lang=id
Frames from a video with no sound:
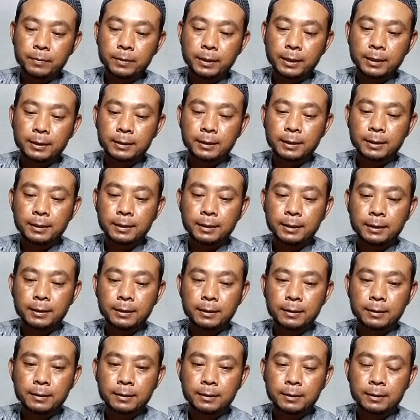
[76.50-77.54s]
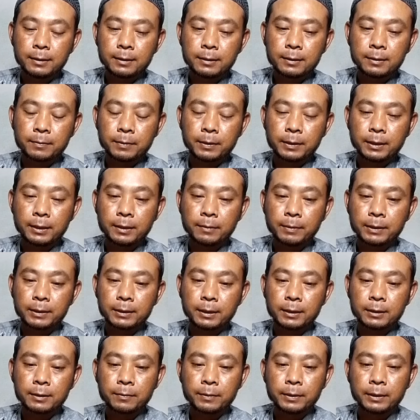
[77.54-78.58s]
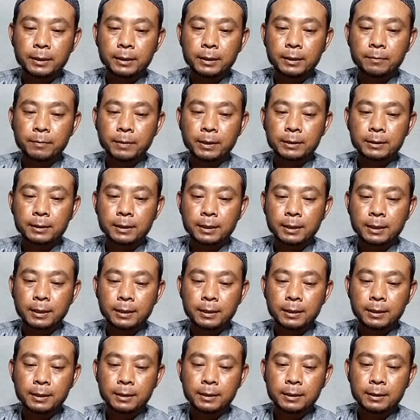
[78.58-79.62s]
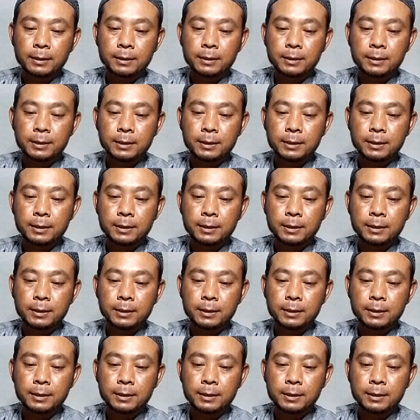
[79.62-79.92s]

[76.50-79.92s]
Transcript: biasa nih seperti ini masalah seperti ini masalahnya